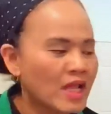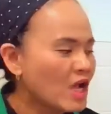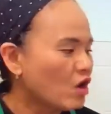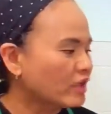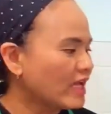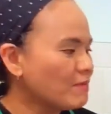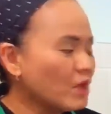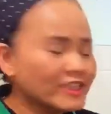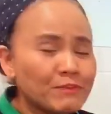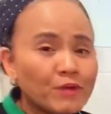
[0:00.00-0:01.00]
Okay,
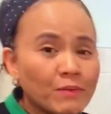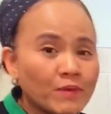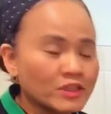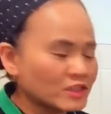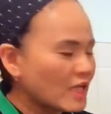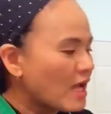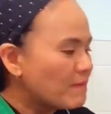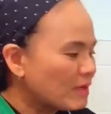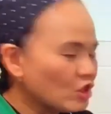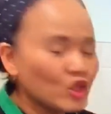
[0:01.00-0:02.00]
multipurpose.
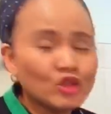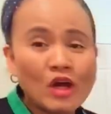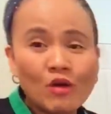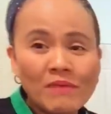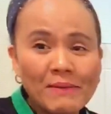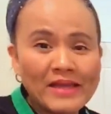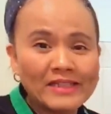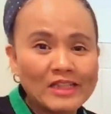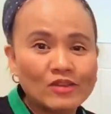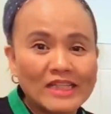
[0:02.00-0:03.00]
Magluluto ako mamaya
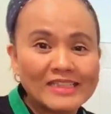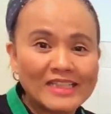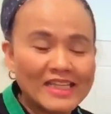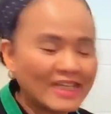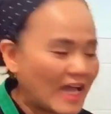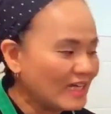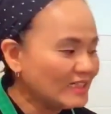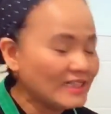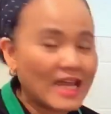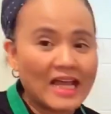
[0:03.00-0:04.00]
dito ng sinigang
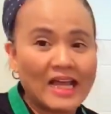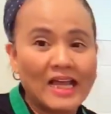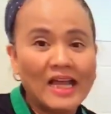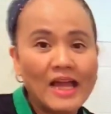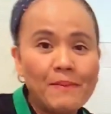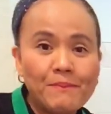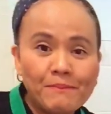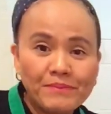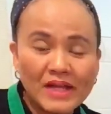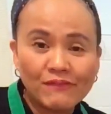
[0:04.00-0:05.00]
na
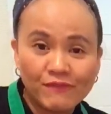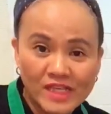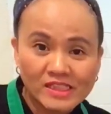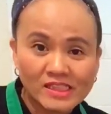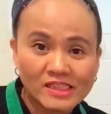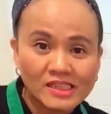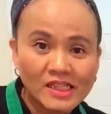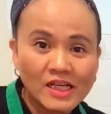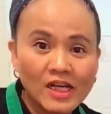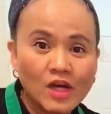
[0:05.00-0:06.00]
na fish
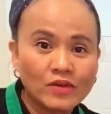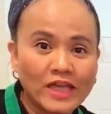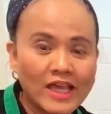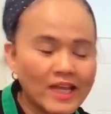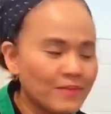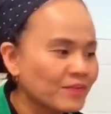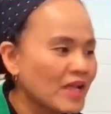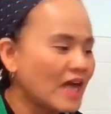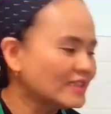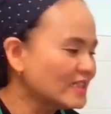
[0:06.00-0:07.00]
Okay?
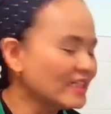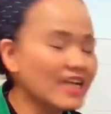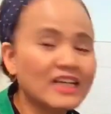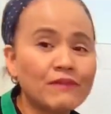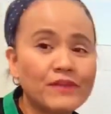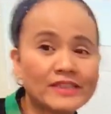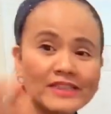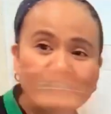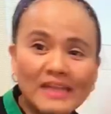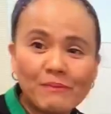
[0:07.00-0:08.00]
Ang sinigang na fish,
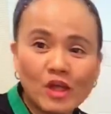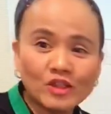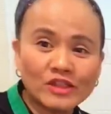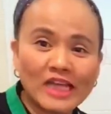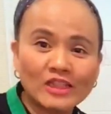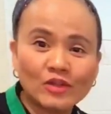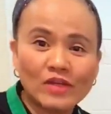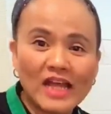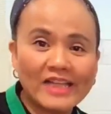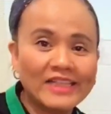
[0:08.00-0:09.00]
idadump all together ko
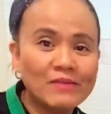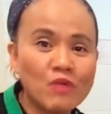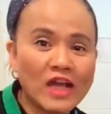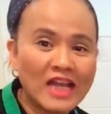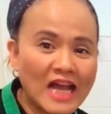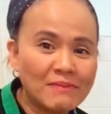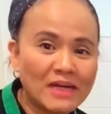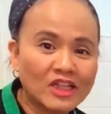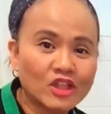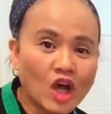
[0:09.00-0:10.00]
lang. Hindi mo kailangan
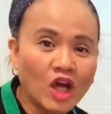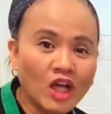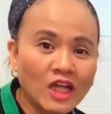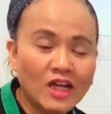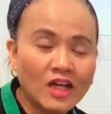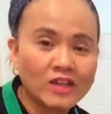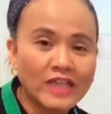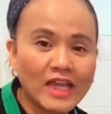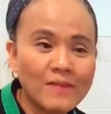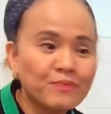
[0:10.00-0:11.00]
mag-thaw.
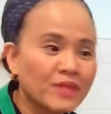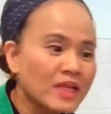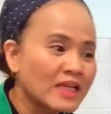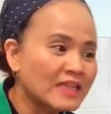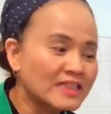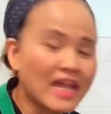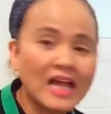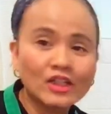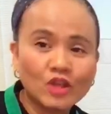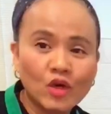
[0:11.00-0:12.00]
Okay? Kasi
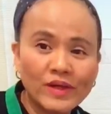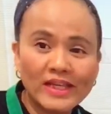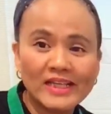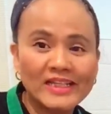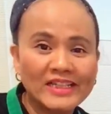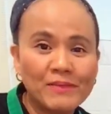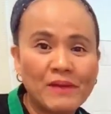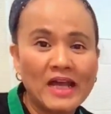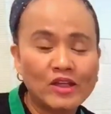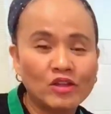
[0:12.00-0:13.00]
ang towing ay eh, hindi
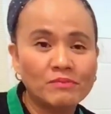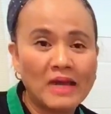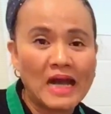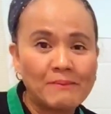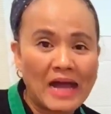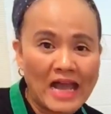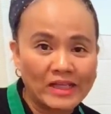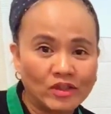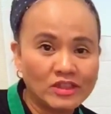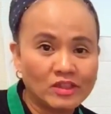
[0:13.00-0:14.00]
pa yun ma
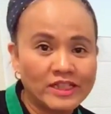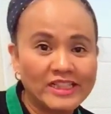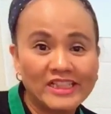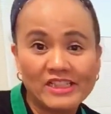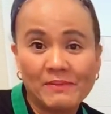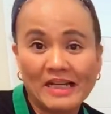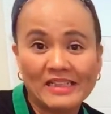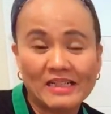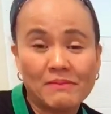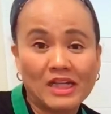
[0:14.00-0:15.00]
maayos or hindi siya
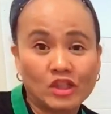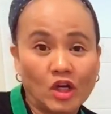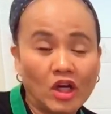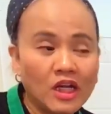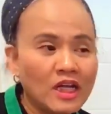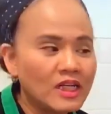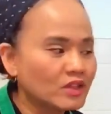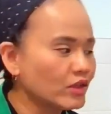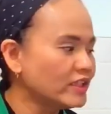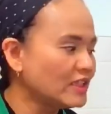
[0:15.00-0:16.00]
magandang mag-thaw.
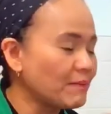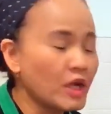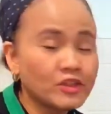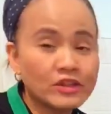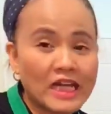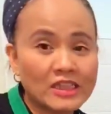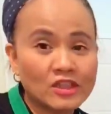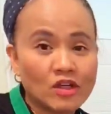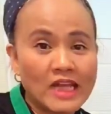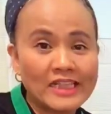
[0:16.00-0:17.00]
So, idadump all together
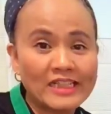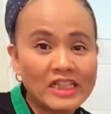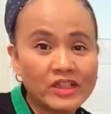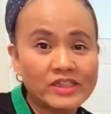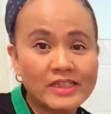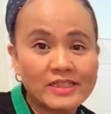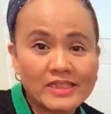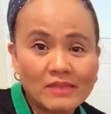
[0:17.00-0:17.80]
ko lahat ng ingredients.